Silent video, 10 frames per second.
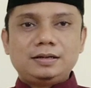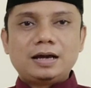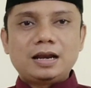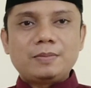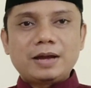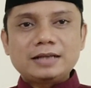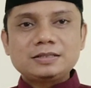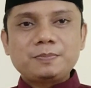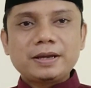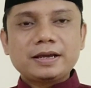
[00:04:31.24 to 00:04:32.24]
Dalam
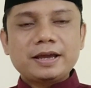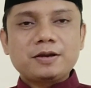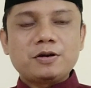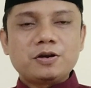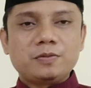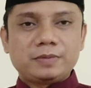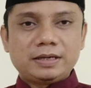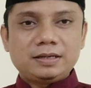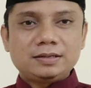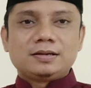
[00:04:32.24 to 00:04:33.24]
aspek
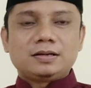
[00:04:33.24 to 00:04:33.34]
ekonomi,